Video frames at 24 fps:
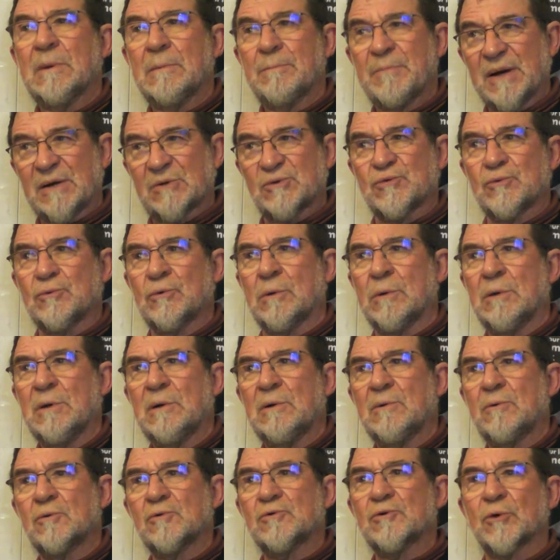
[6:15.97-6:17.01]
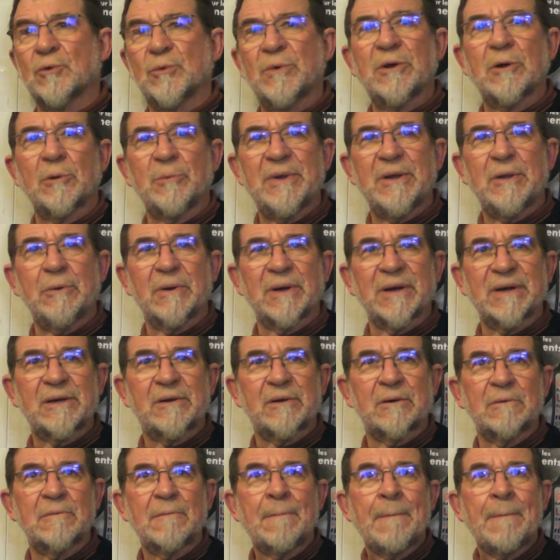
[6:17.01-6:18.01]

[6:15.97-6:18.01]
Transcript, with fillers: par jour aujourd'hui dans le milieu agricole.